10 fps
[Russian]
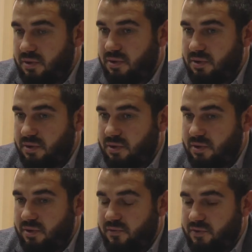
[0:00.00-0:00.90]
а,
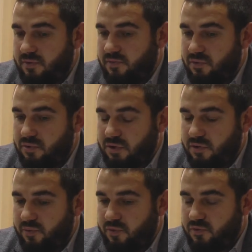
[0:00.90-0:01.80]

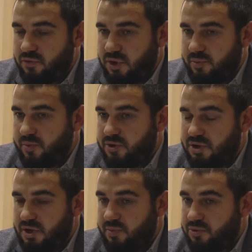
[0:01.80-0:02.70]
внутреннего, внутренних
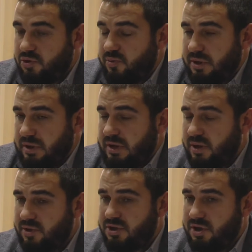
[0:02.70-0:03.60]
помещений не поступало никаких
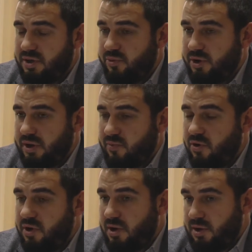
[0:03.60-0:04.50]
обращений.
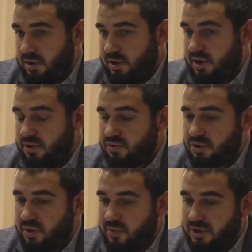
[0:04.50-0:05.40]
Поэтому, да, и
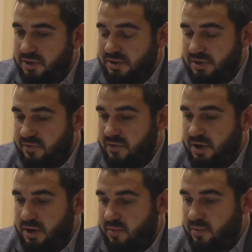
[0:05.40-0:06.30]
нужно обратиться с
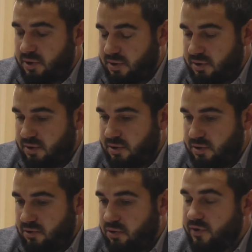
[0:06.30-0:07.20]
заявлением
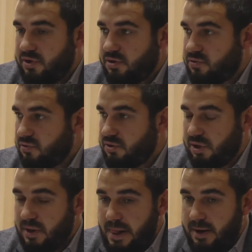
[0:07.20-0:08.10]
а, хоть в адрес
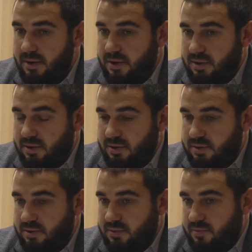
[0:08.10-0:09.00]
УКСа.
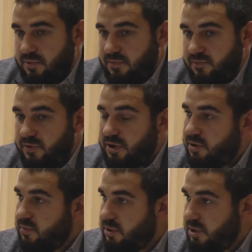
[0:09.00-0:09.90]
А, мы
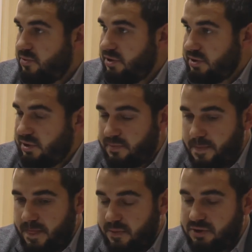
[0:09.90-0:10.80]
выйдем на место,
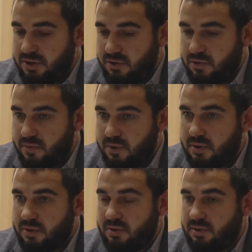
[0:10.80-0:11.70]
обследуем
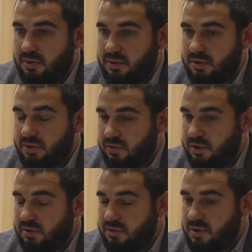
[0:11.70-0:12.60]
а,
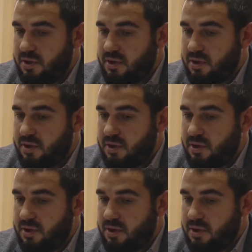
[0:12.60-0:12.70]
ситуацию.